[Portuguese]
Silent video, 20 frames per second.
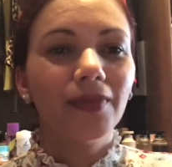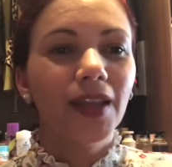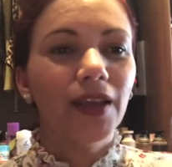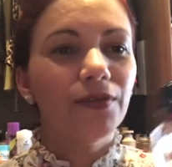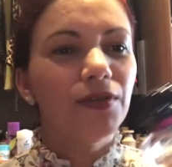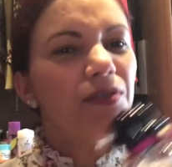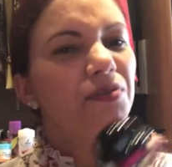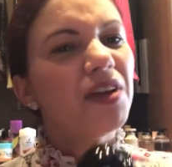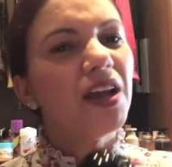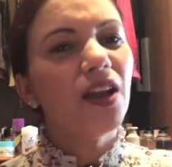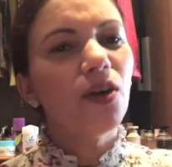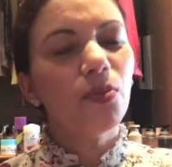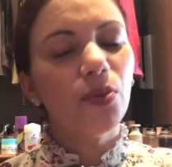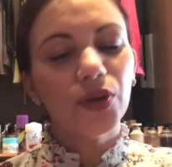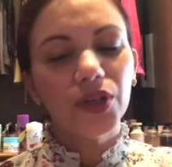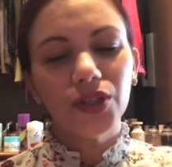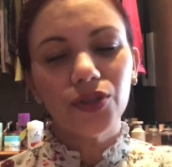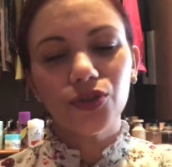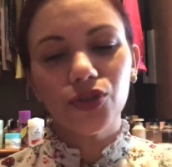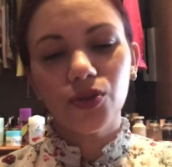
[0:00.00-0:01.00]
Vem falar um
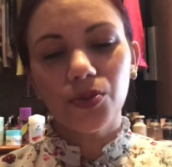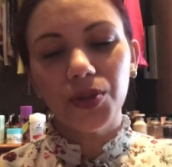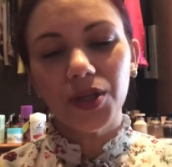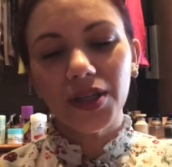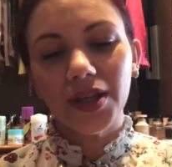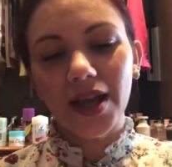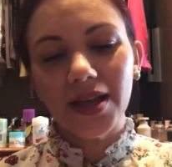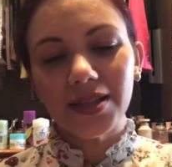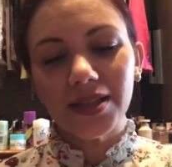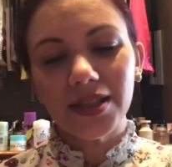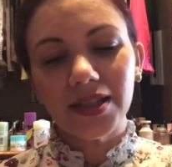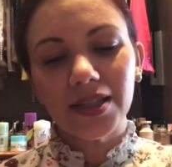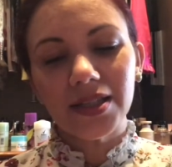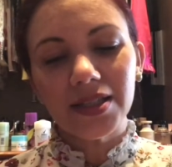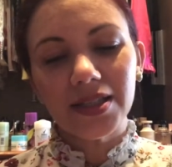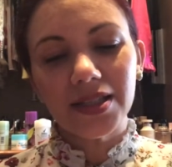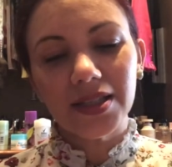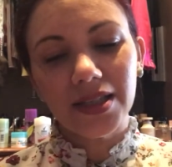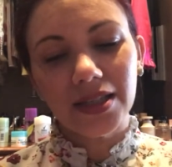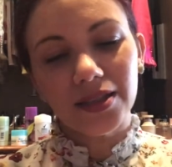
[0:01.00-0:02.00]
pouquinho sobre essa
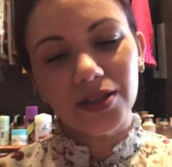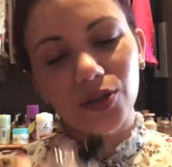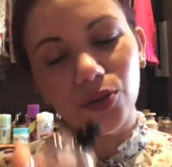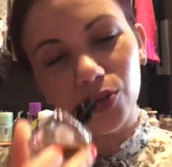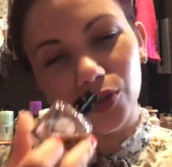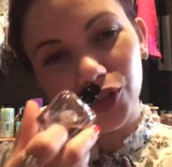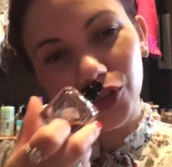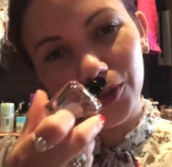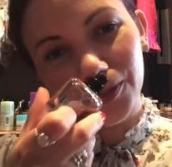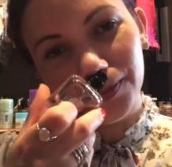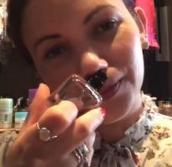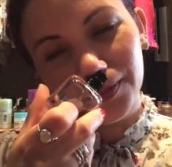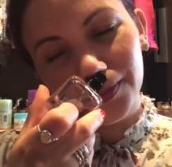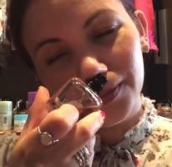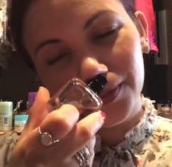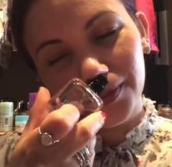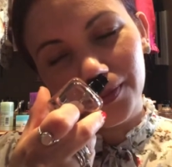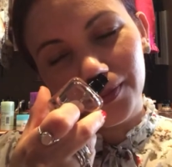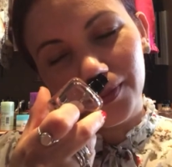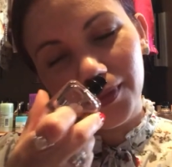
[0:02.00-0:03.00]
delicinha de hoje.
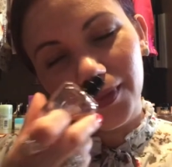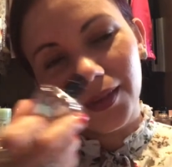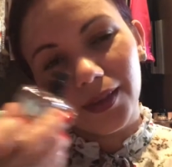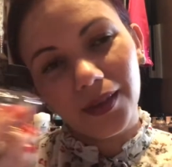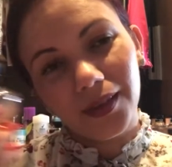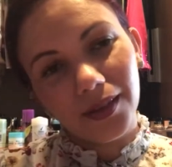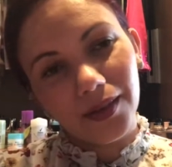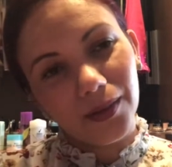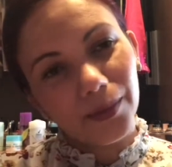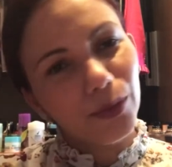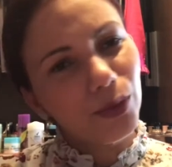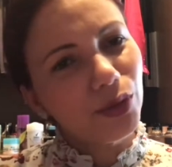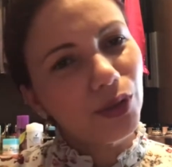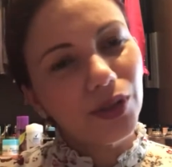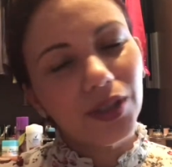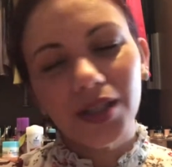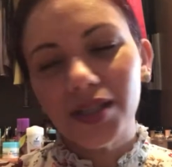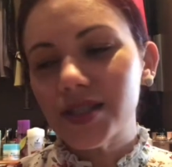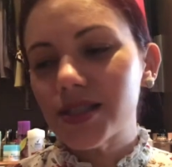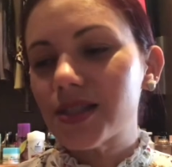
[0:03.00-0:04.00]
Muito
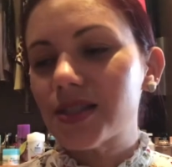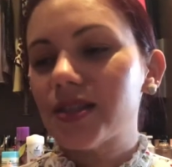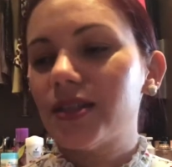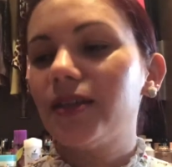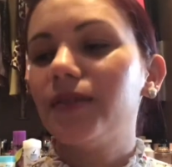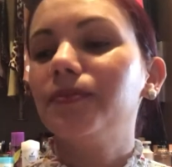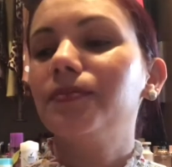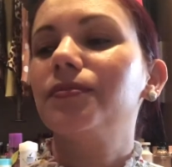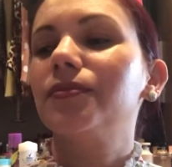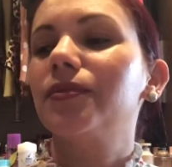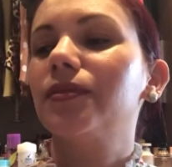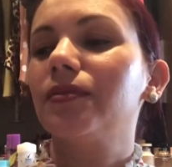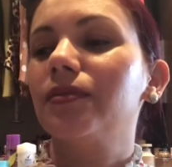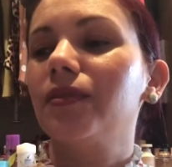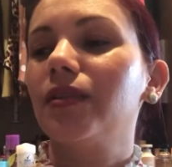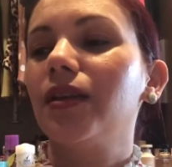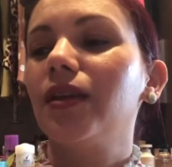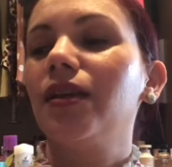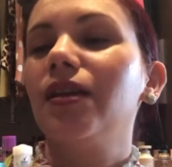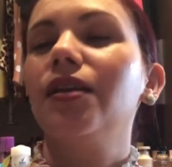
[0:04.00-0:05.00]
delicinha.
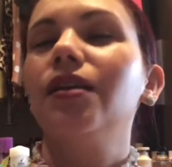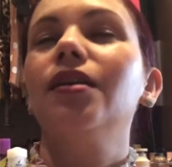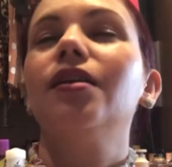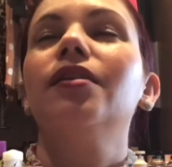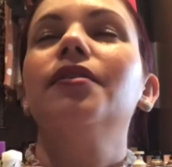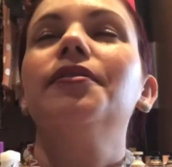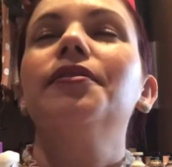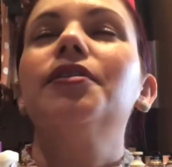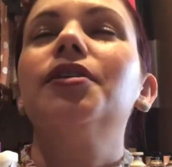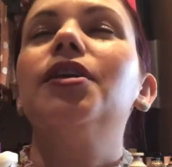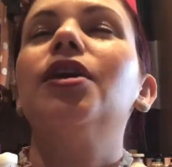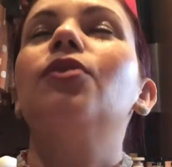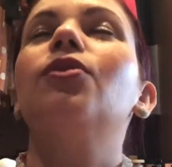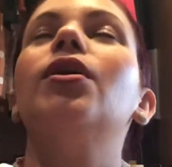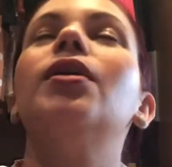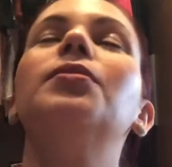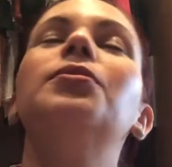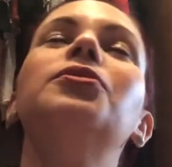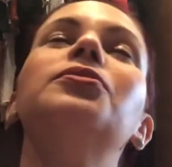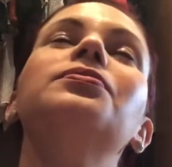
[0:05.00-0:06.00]
Que eu
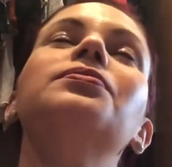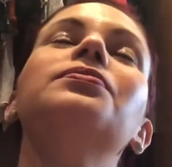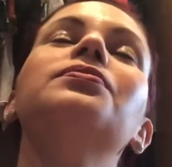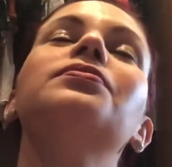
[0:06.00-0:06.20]
amo.